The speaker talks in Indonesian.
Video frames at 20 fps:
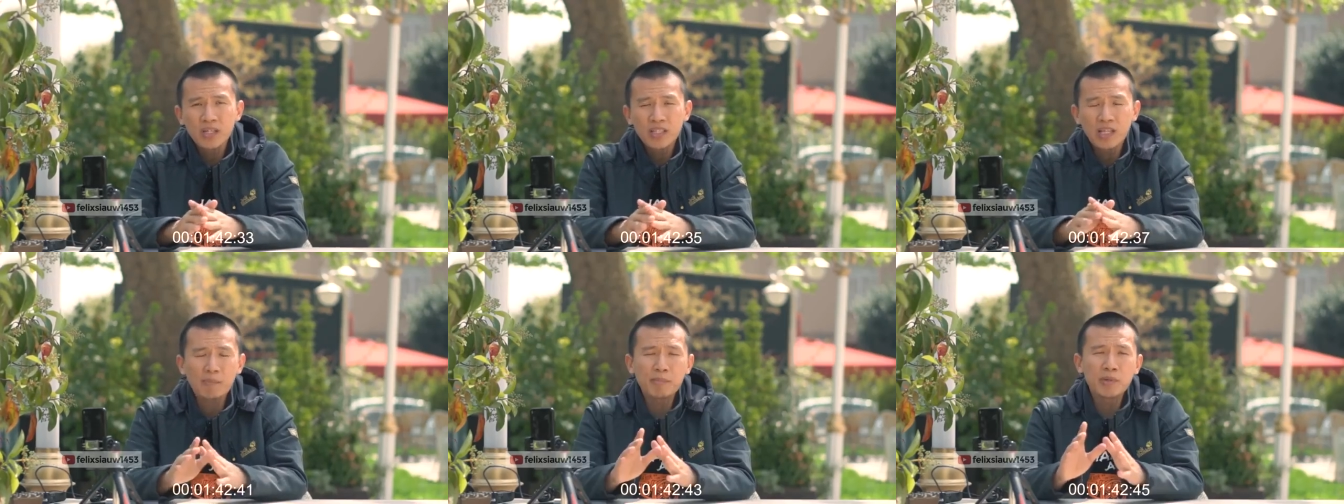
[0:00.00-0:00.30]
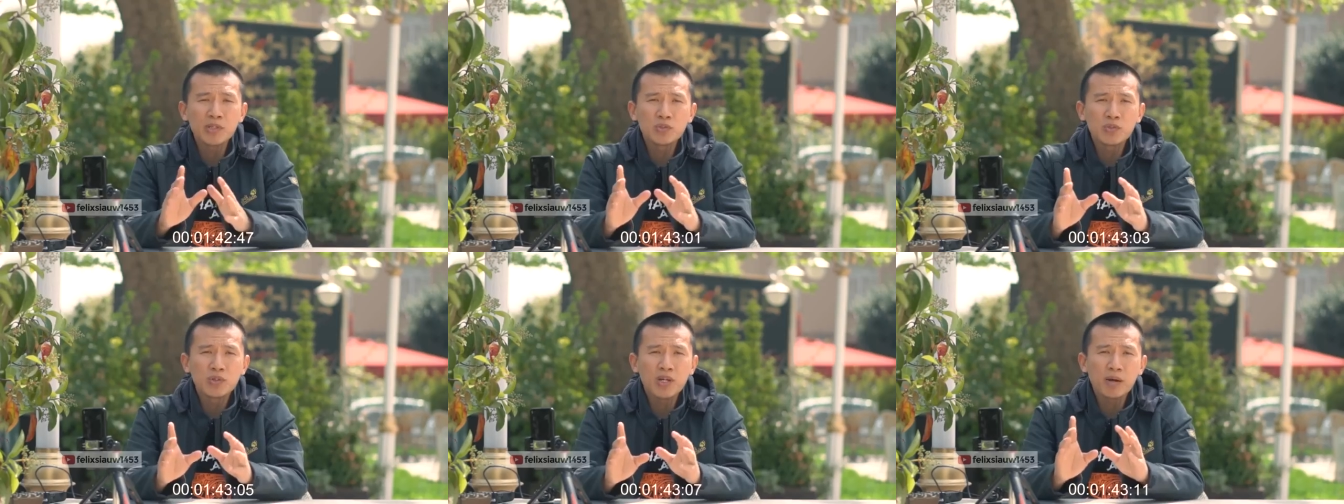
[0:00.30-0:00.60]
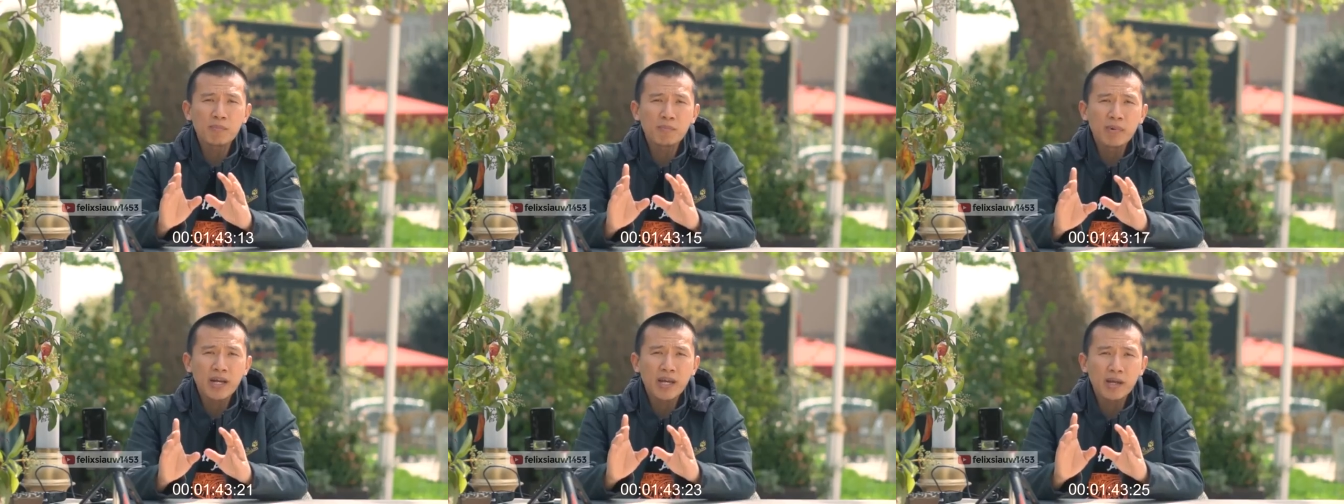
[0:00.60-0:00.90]
tapi
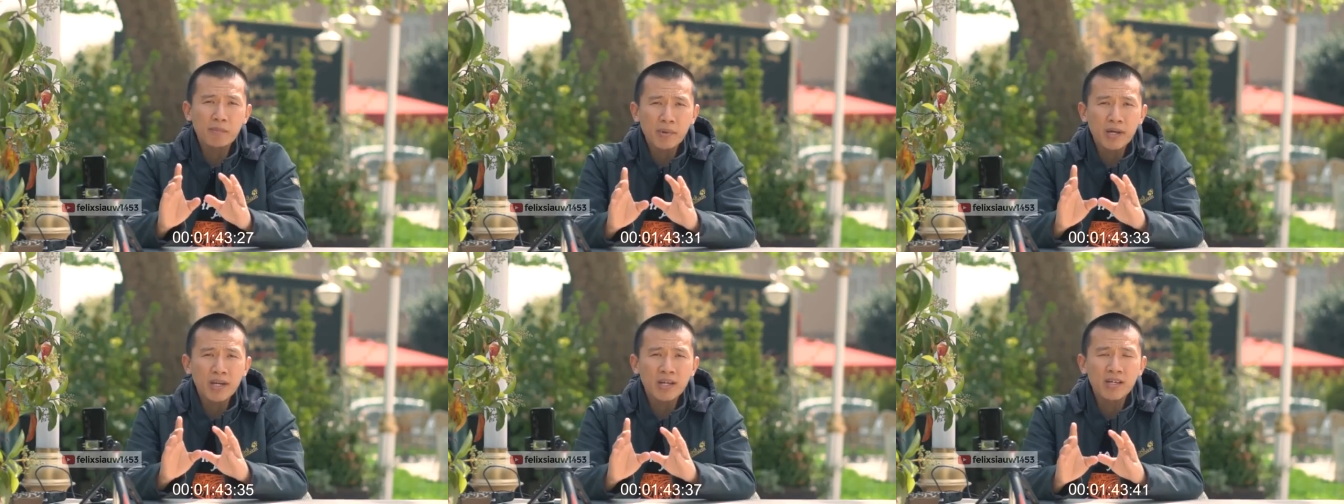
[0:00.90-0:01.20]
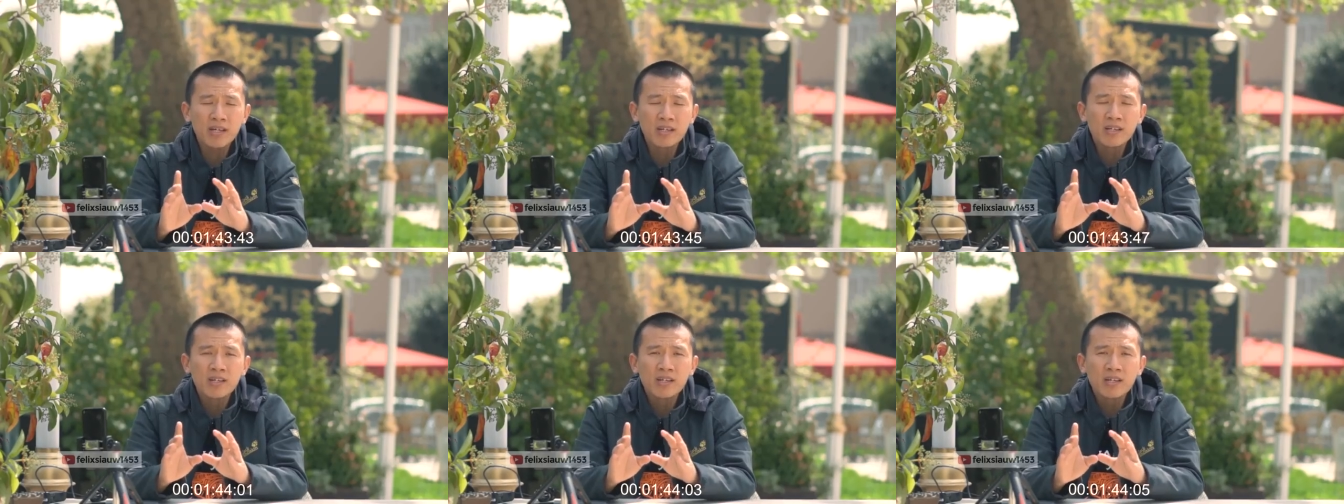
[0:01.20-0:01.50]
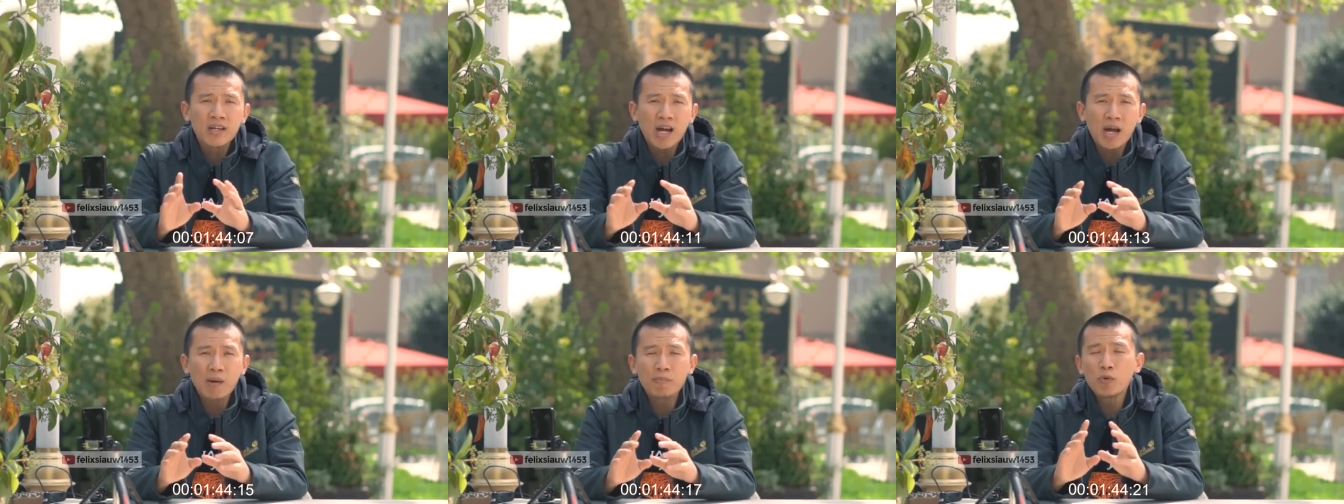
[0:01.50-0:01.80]
juga bagaimana
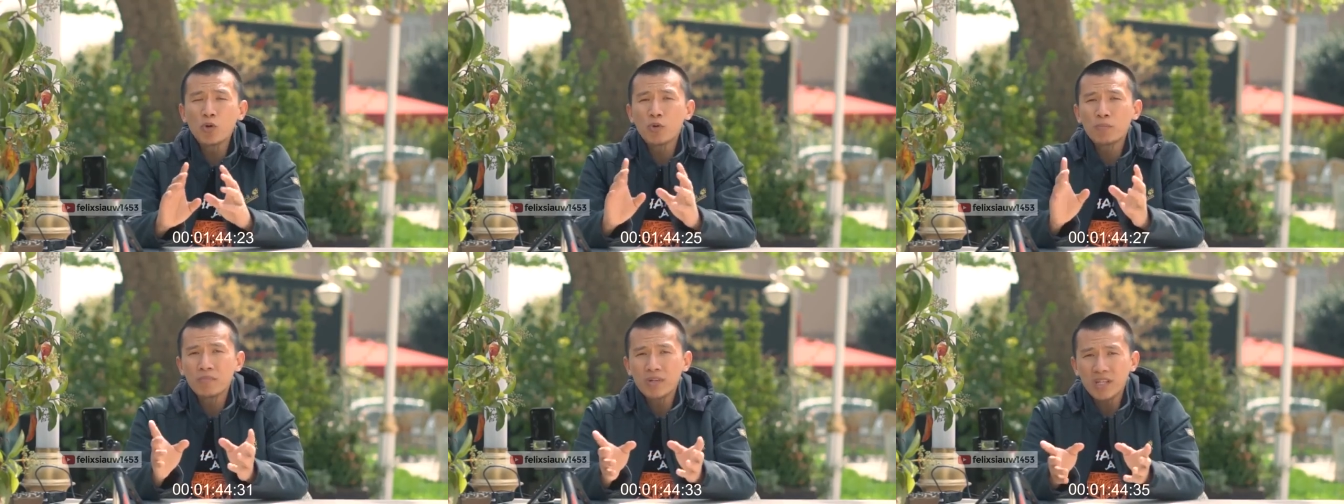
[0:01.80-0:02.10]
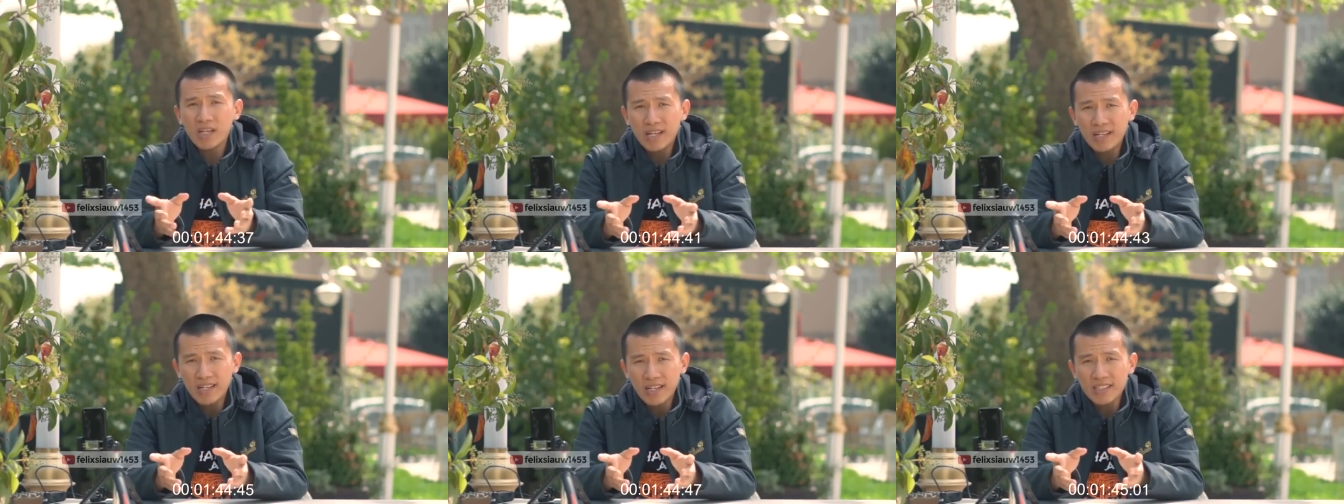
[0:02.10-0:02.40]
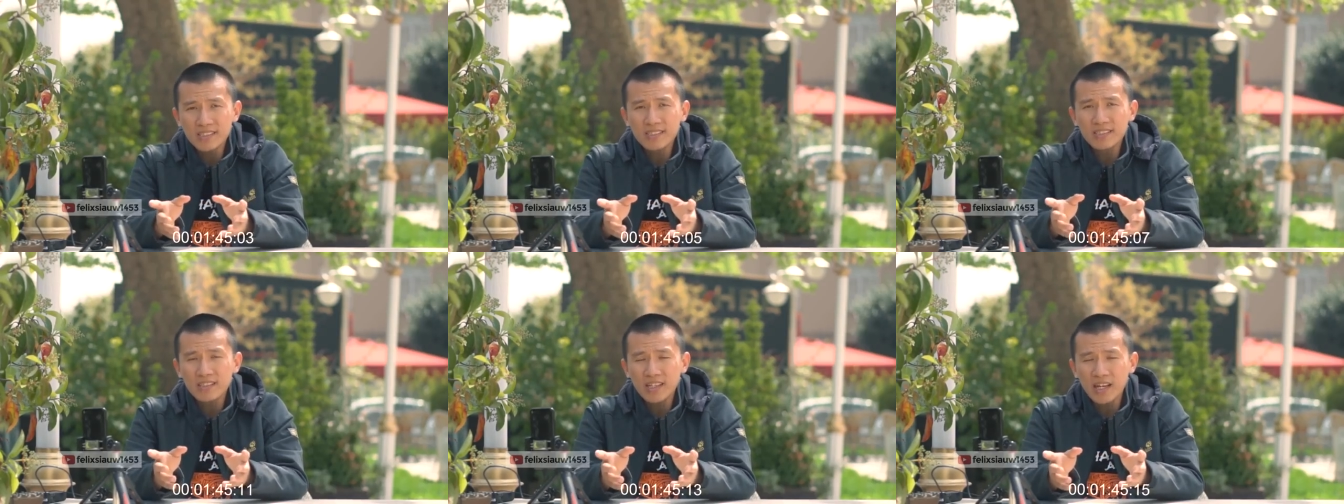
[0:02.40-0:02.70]
hablum
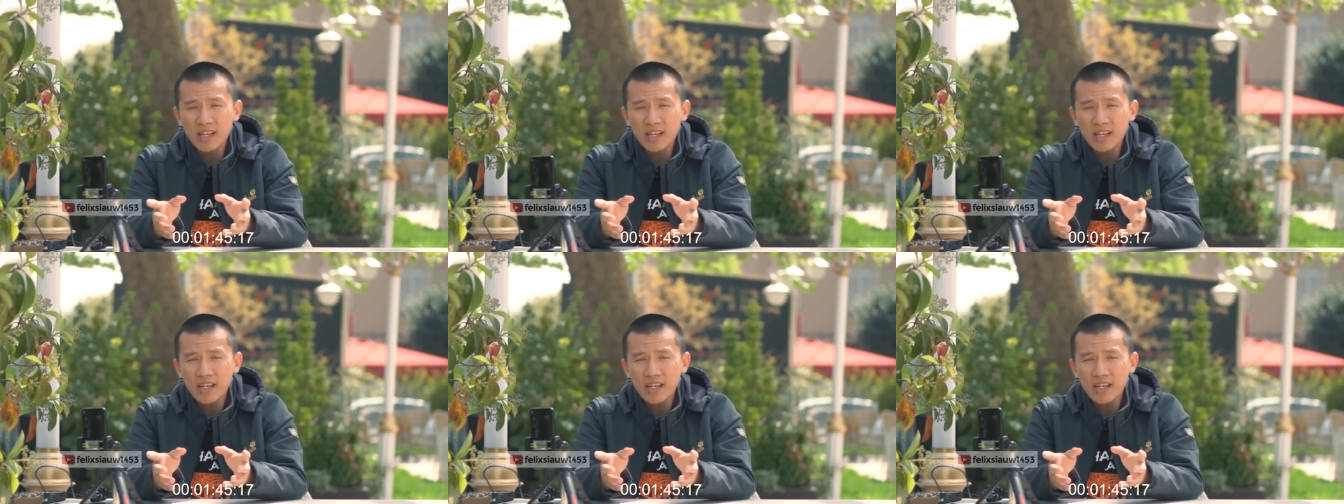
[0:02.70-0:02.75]
minannas